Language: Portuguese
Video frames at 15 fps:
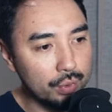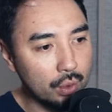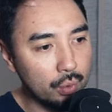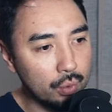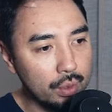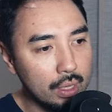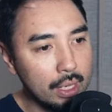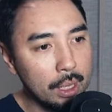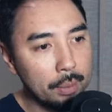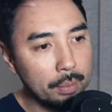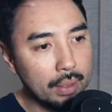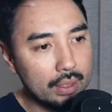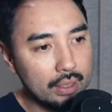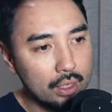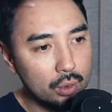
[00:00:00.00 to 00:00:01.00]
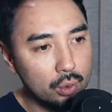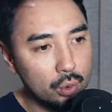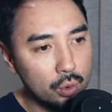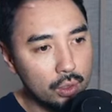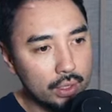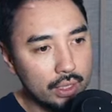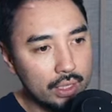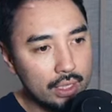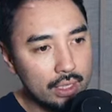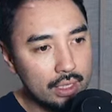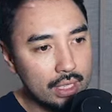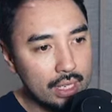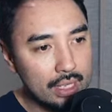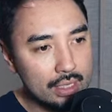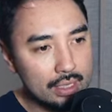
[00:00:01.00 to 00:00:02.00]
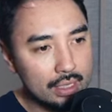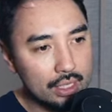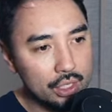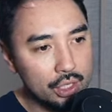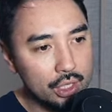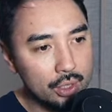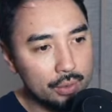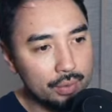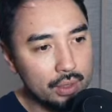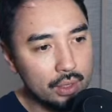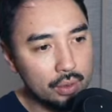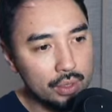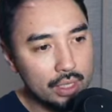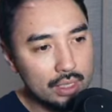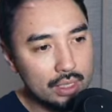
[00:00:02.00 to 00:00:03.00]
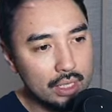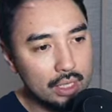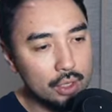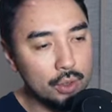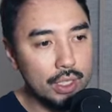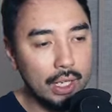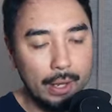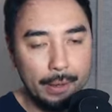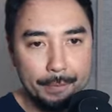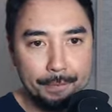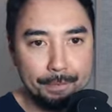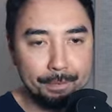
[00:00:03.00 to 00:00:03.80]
Então, batendo o olho aqui nessa região, então já sei de onde ela é.